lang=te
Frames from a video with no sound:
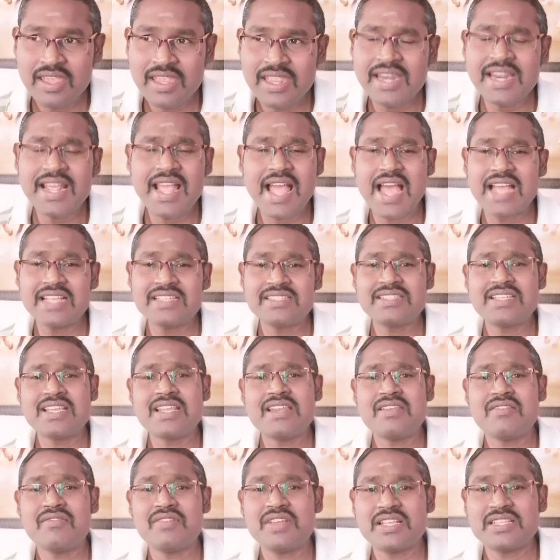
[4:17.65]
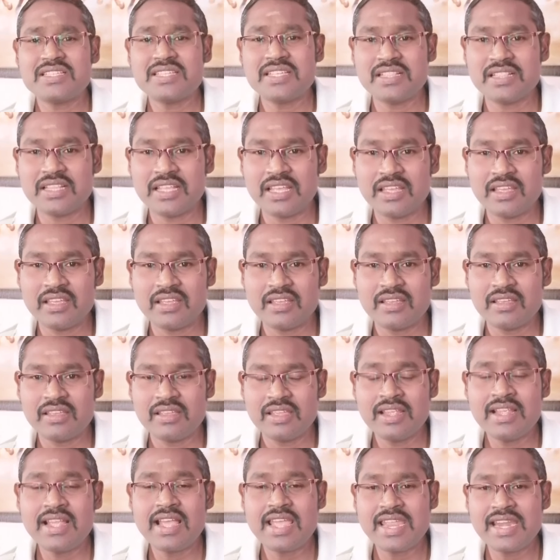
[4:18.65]
ఈయనకి ఆశ్చర్యం వేసింది
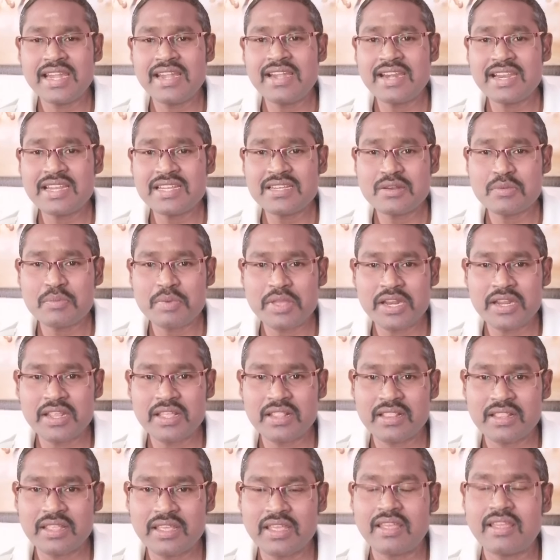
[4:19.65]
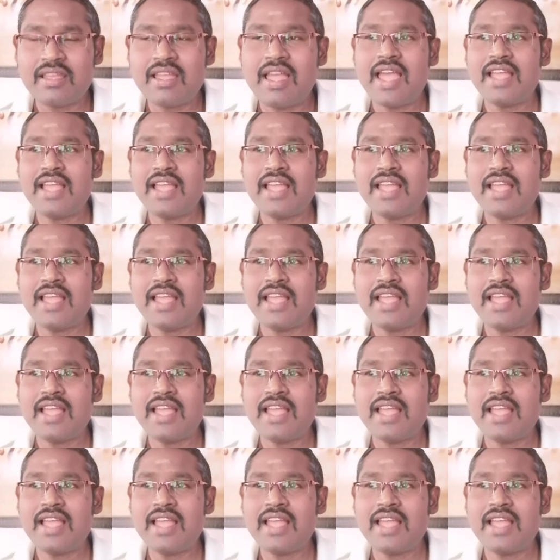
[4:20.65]
ఇంకా ఇంట్రెస్ట్ పెరిగింది